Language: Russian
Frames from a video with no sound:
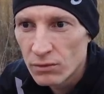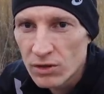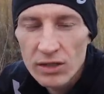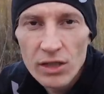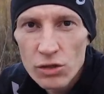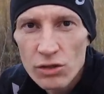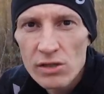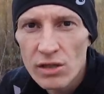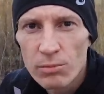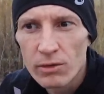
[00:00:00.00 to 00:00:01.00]
Тогда еще
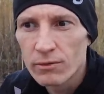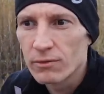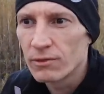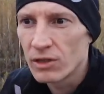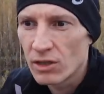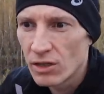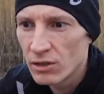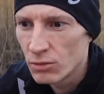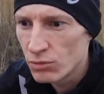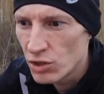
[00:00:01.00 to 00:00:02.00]
нельзя было в
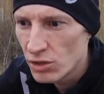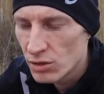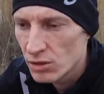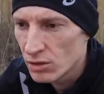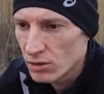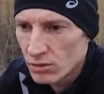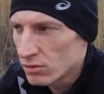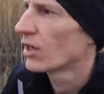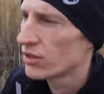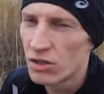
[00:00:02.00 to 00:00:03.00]
интернете учиться,
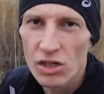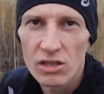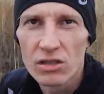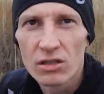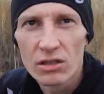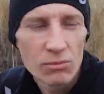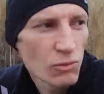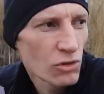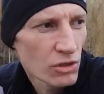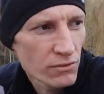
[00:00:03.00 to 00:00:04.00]
а сейчас это
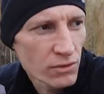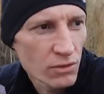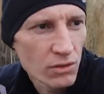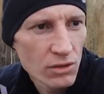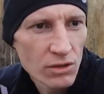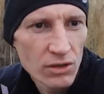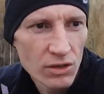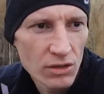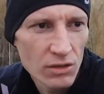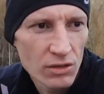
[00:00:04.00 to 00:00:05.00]
можно все.
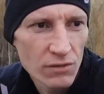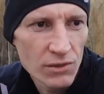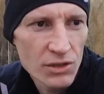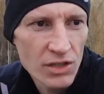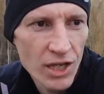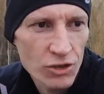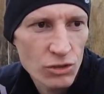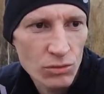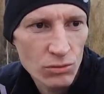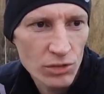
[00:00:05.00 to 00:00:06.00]
И ты выясняешь,
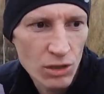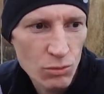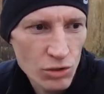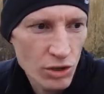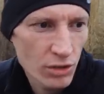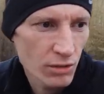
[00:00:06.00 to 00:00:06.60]
что у тебя куча